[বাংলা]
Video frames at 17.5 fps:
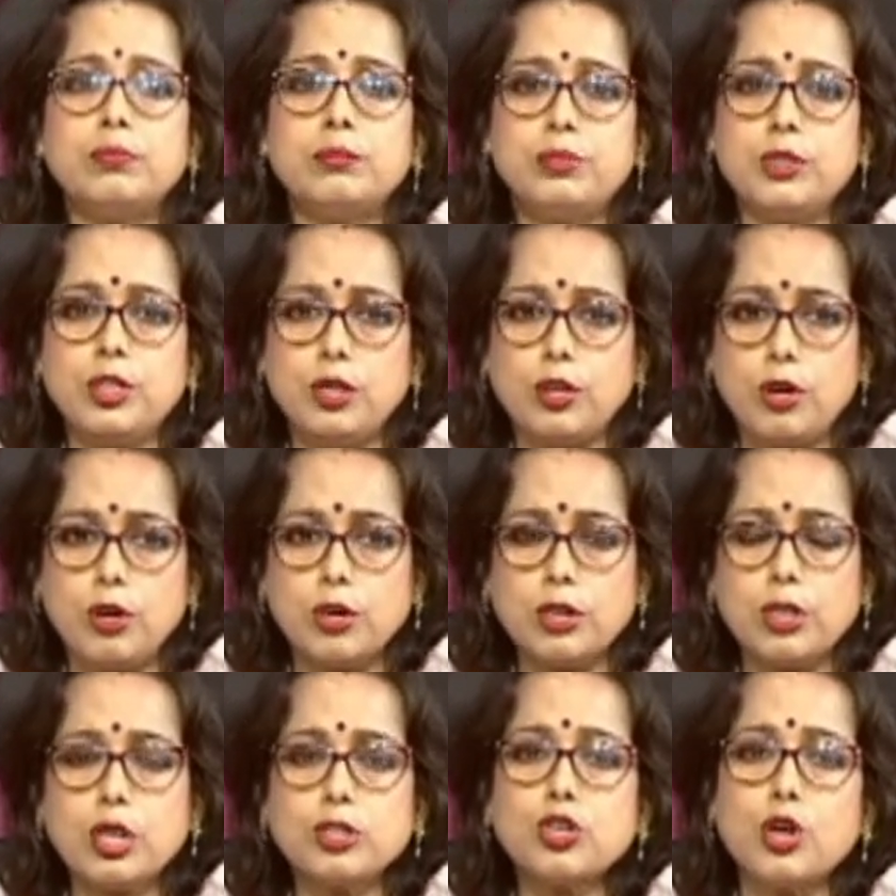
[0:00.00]

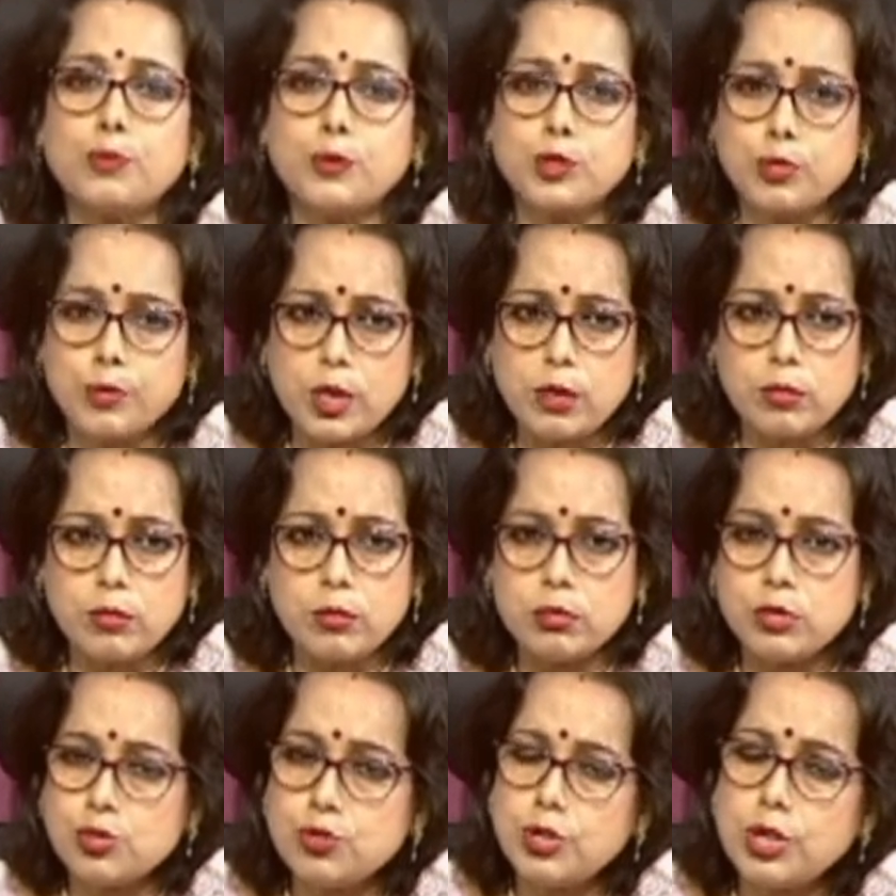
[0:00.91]
শিক্ষকরা সবসময়
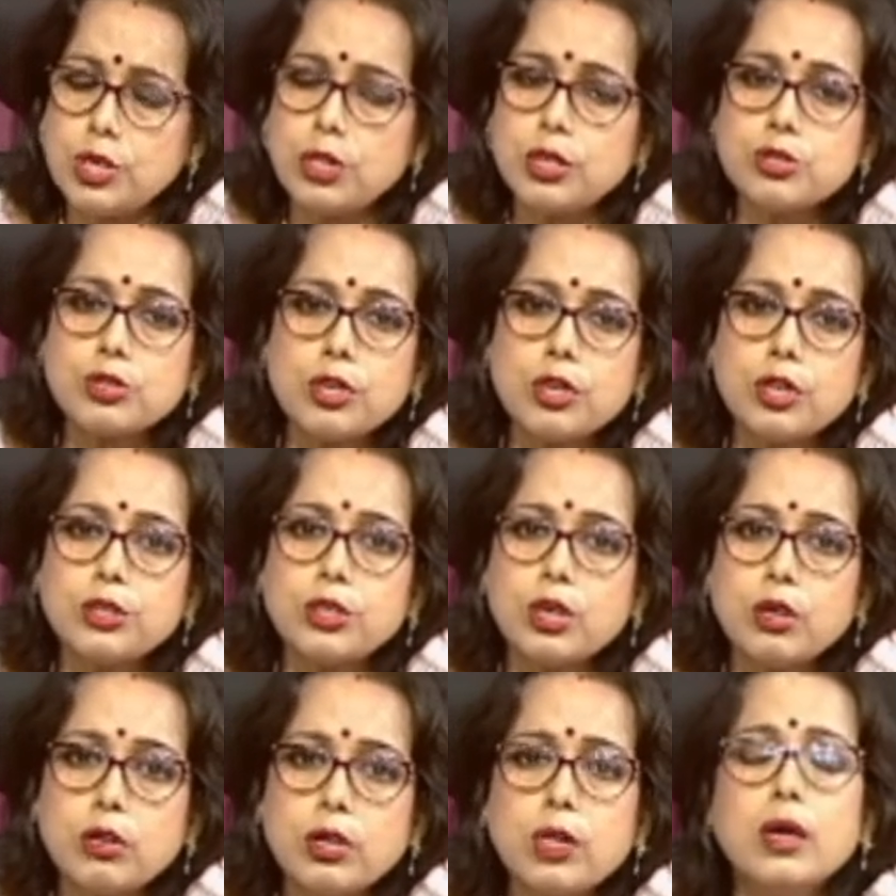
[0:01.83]
স্টুডেন্টদের সহায়তা
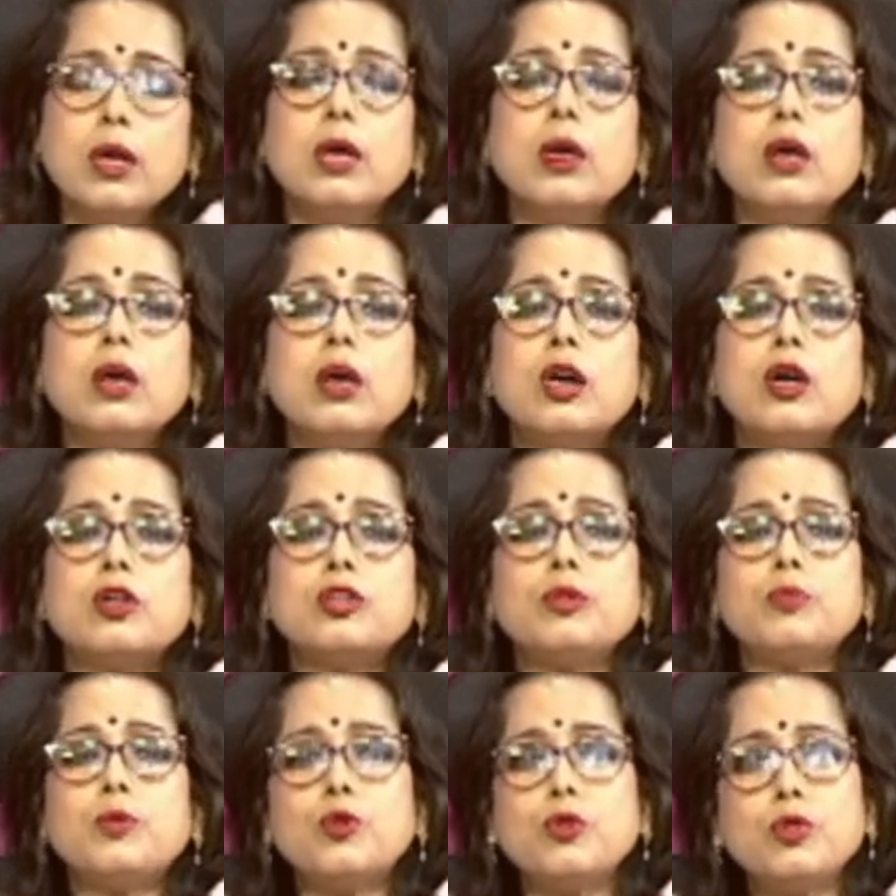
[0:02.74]
করে
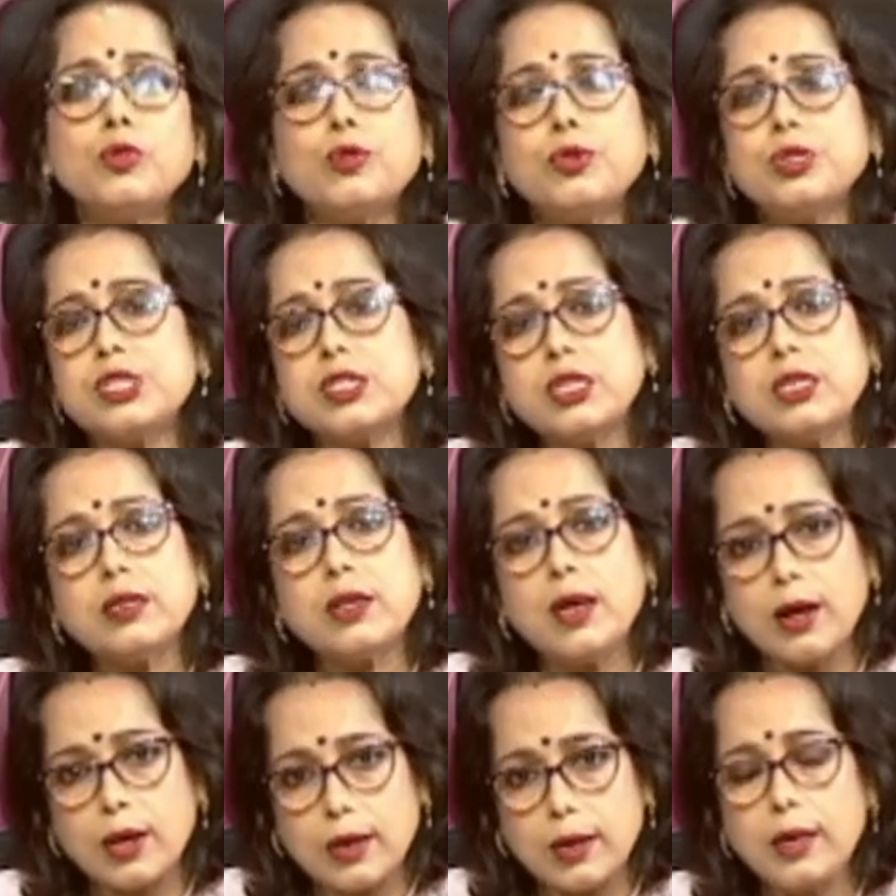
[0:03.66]
অতএব কোনো কোয়েশ্চেন
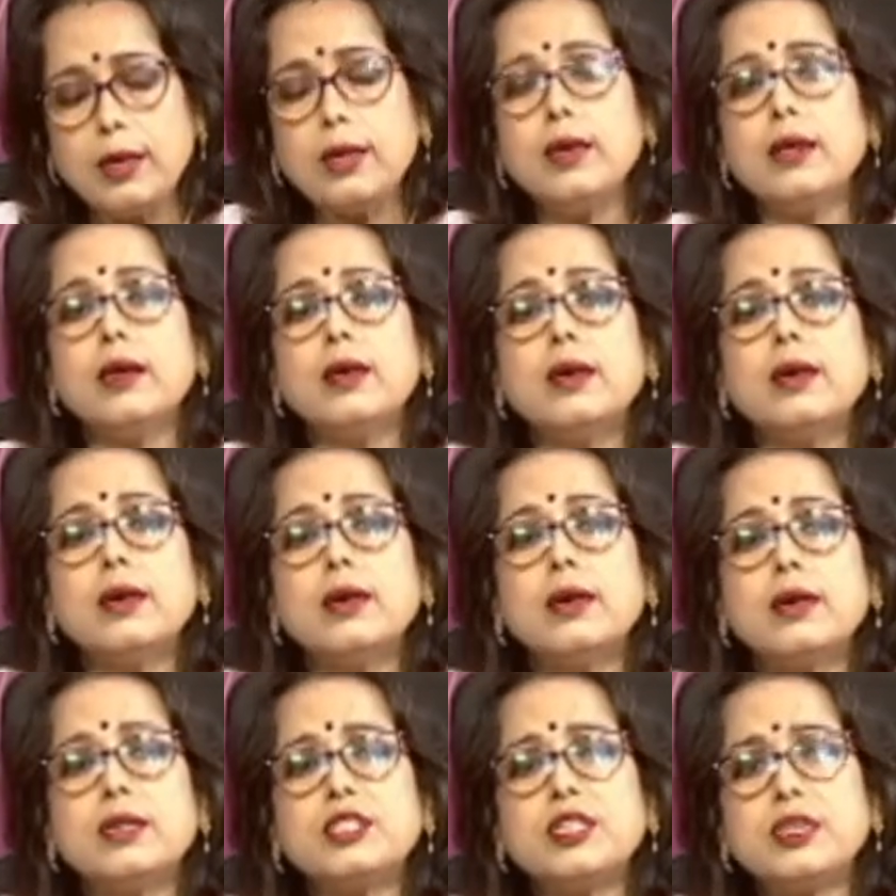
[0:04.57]
থাকলে
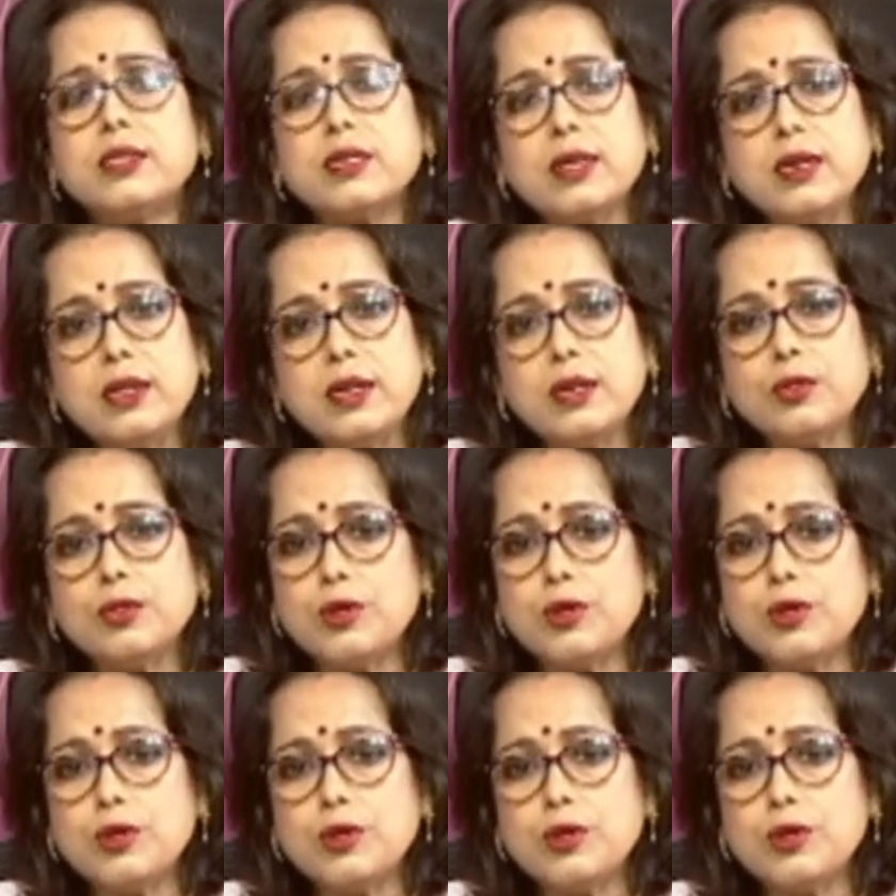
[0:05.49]
সেটা নিয়ে কোনো